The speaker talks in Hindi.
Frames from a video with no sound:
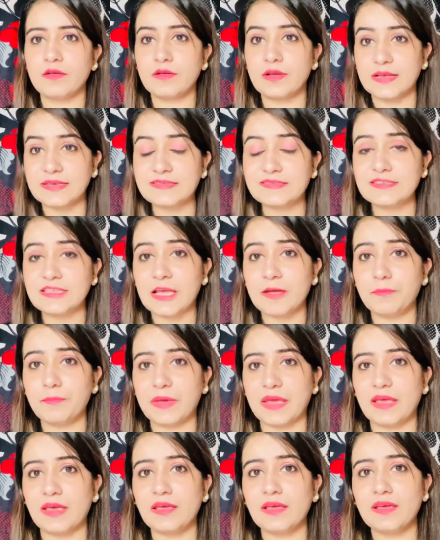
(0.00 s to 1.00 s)
रस्ते
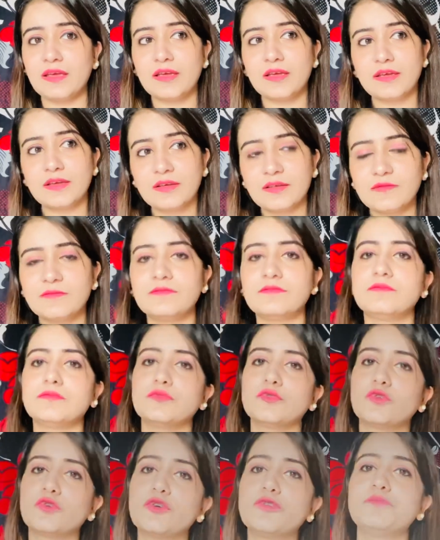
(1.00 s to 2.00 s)
पे
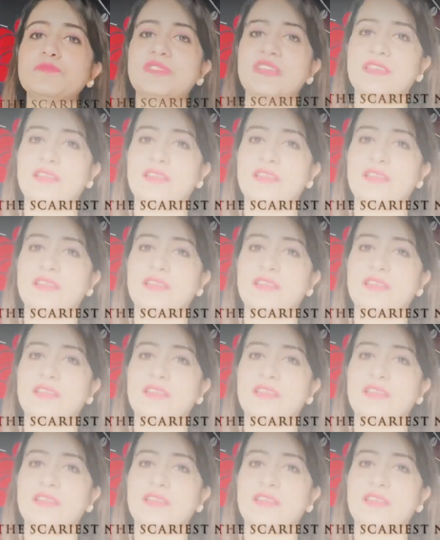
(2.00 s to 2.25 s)
घूमती